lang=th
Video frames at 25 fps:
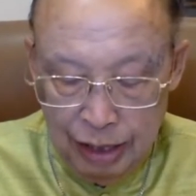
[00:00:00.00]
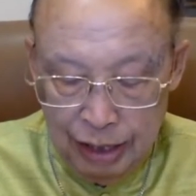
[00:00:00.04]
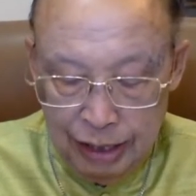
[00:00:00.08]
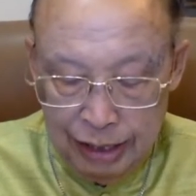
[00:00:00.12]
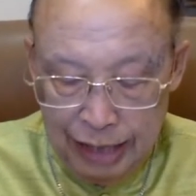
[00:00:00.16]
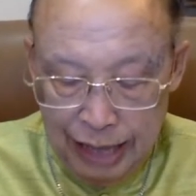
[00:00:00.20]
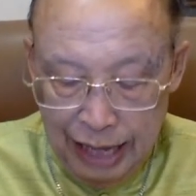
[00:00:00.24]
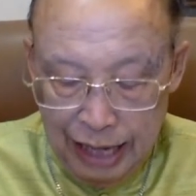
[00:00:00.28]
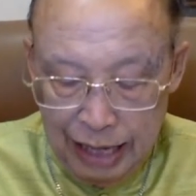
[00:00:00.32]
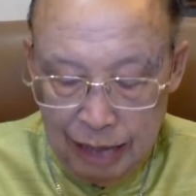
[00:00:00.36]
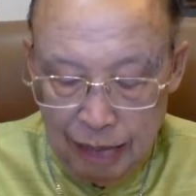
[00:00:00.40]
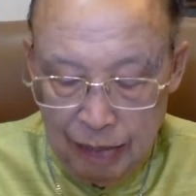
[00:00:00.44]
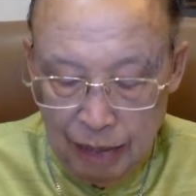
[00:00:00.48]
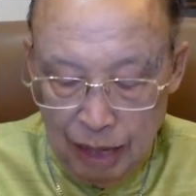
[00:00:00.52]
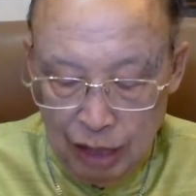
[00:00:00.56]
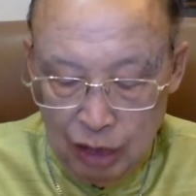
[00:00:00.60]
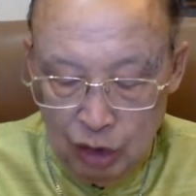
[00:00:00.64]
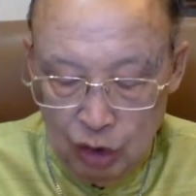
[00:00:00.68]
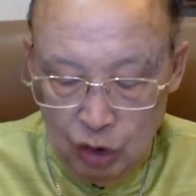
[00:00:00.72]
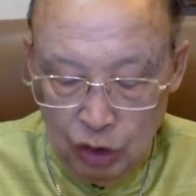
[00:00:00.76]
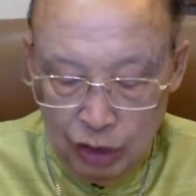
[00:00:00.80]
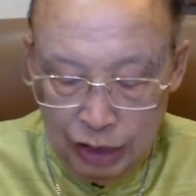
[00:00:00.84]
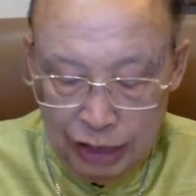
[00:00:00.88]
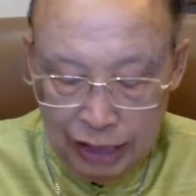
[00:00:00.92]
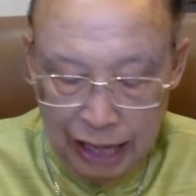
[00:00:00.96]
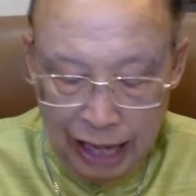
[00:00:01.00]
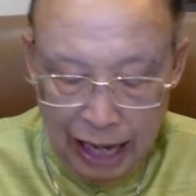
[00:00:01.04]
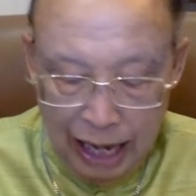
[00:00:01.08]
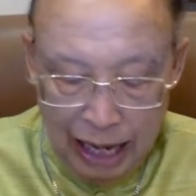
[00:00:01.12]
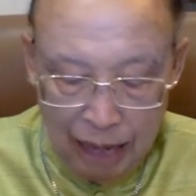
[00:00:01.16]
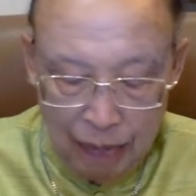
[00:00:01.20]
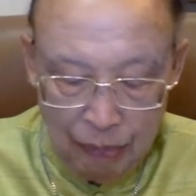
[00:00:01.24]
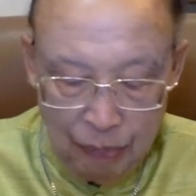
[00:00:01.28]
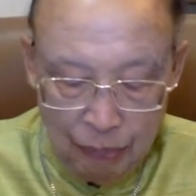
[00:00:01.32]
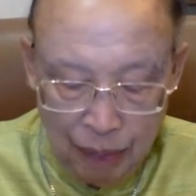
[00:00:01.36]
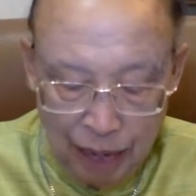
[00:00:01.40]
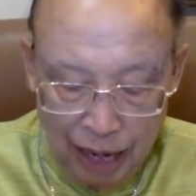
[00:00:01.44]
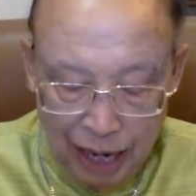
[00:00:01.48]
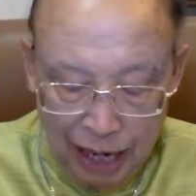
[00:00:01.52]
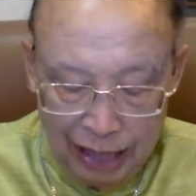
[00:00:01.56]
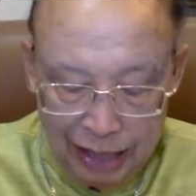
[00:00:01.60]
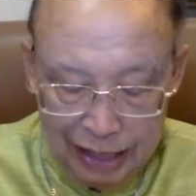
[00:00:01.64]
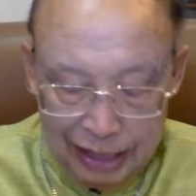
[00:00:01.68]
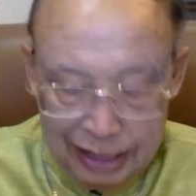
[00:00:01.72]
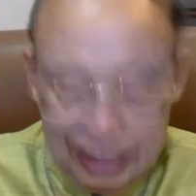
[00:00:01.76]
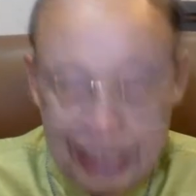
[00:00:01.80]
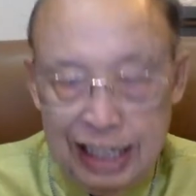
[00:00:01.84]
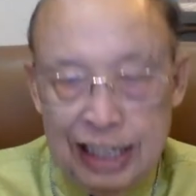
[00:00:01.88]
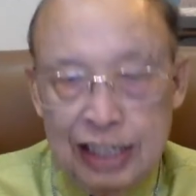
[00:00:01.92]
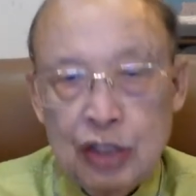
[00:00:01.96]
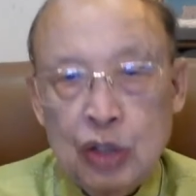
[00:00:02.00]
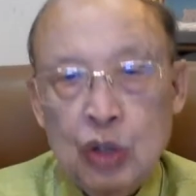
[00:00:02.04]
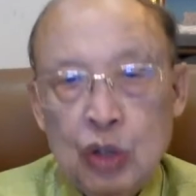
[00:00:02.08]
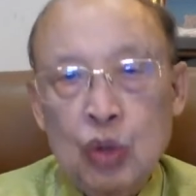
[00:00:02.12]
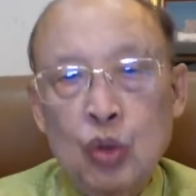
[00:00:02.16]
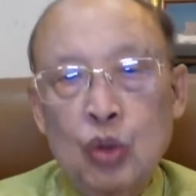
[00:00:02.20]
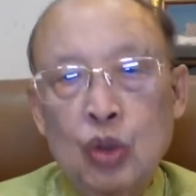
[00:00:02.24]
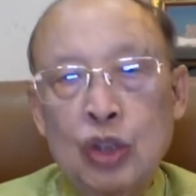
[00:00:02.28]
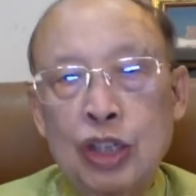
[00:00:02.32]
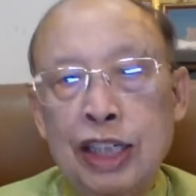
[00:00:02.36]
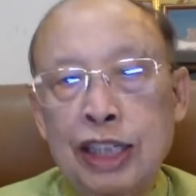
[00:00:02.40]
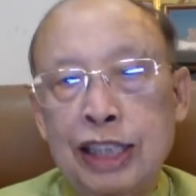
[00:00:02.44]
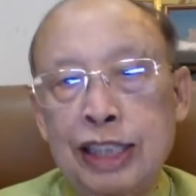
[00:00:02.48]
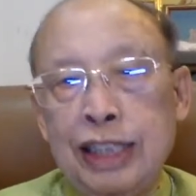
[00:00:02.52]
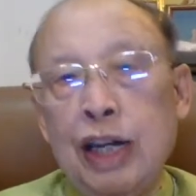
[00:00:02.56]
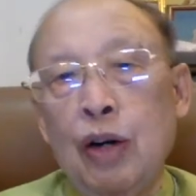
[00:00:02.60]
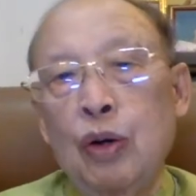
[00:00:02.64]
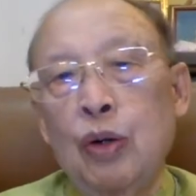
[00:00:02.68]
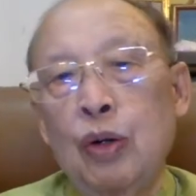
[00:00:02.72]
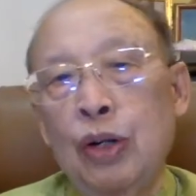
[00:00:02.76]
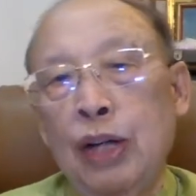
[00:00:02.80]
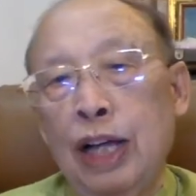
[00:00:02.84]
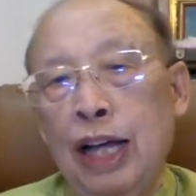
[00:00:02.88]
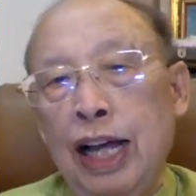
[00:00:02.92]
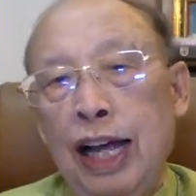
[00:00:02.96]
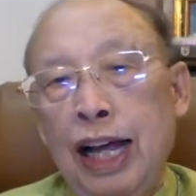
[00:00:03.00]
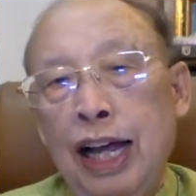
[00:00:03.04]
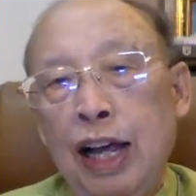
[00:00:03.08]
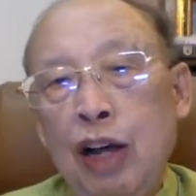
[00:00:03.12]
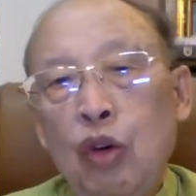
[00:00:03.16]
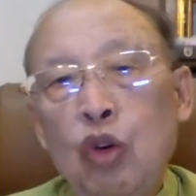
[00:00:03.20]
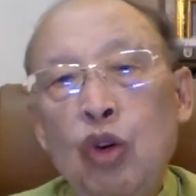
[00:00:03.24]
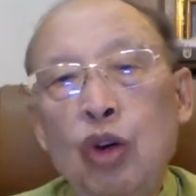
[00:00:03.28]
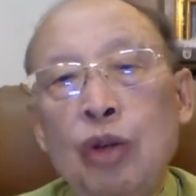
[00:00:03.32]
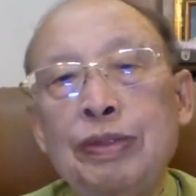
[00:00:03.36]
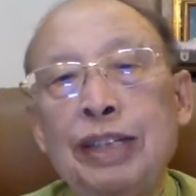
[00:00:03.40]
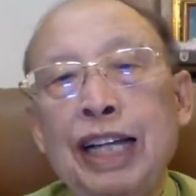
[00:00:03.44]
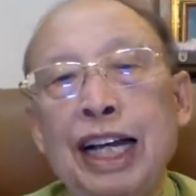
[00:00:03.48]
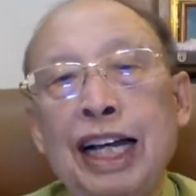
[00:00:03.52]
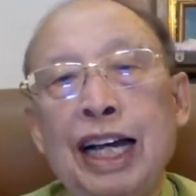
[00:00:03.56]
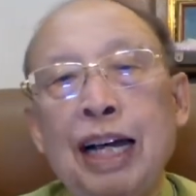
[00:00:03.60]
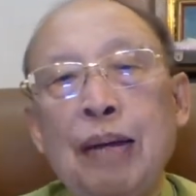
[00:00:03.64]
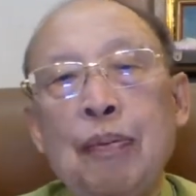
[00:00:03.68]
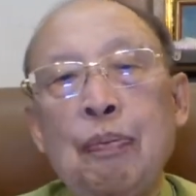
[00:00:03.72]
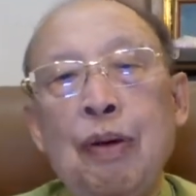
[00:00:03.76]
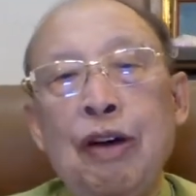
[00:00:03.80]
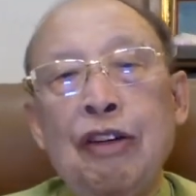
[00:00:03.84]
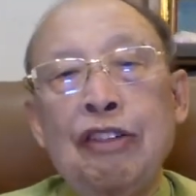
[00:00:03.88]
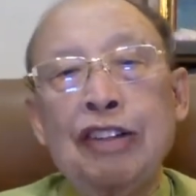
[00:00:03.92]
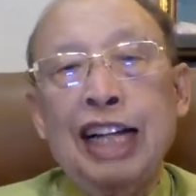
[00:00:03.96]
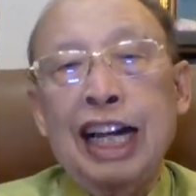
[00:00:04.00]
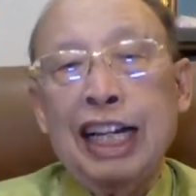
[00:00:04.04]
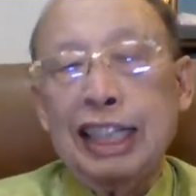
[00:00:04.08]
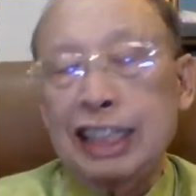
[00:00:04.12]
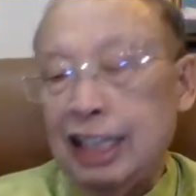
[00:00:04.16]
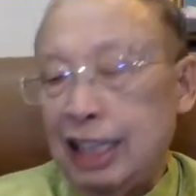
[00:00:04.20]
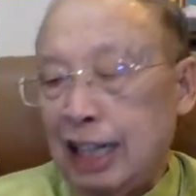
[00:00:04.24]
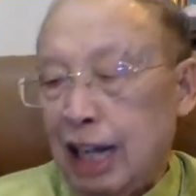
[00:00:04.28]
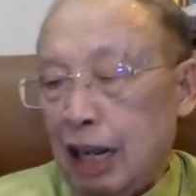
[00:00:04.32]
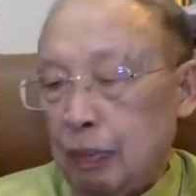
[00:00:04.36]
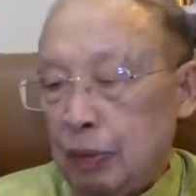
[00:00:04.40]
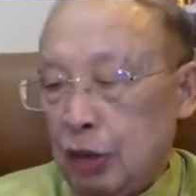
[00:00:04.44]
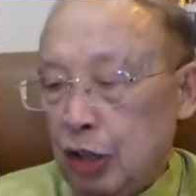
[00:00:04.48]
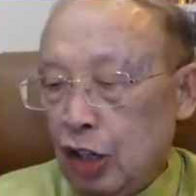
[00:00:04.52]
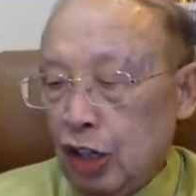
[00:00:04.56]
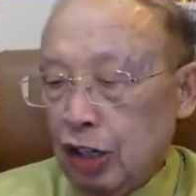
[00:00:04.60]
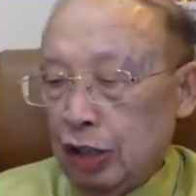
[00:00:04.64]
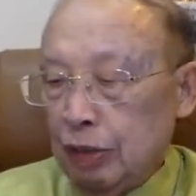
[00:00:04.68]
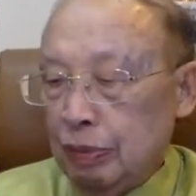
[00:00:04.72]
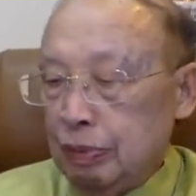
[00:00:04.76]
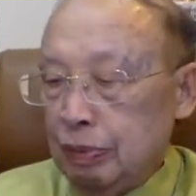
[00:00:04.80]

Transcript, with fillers: ได้มาโดยทางพระเยซูคริสต์เจ้า แล้วรวมใจกันภาวนาอธิษฐานพี่น้อง